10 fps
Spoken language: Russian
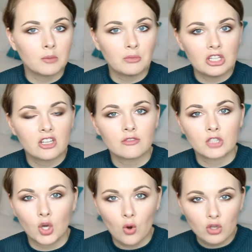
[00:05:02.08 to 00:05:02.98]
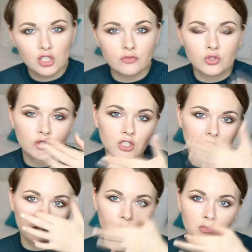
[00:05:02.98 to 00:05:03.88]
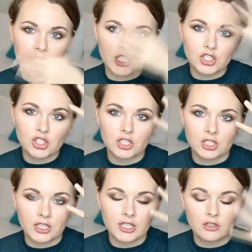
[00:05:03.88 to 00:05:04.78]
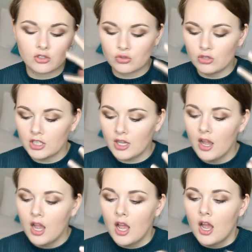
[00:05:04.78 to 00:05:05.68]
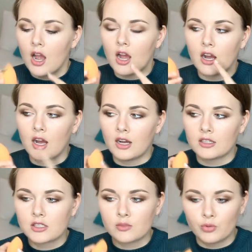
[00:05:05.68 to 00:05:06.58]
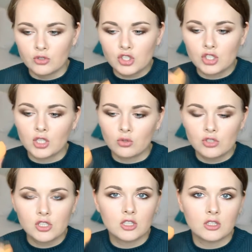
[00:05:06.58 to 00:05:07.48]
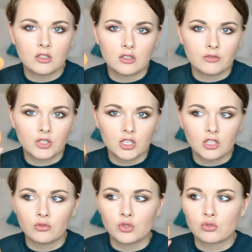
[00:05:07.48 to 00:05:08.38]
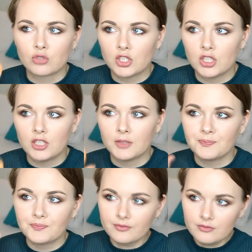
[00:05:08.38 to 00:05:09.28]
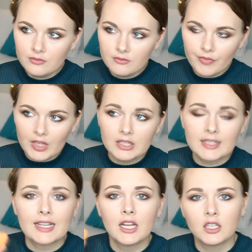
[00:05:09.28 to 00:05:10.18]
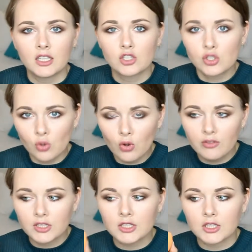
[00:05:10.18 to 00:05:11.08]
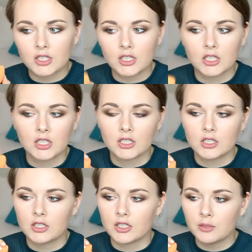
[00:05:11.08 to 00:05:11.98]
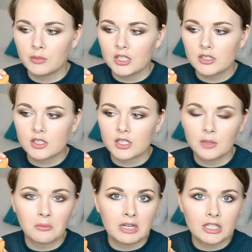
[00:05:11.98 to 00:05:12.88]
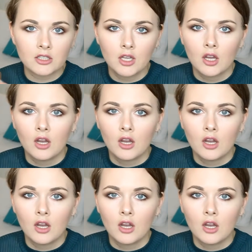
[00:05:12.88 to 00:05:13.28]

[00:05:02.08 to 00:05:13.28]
комбинированной коже, в зоне, где у меня жирная эта зона, э, спонж наносит э, вот такие вот сухие тональные основы, такие как Rimmel Stay Matte,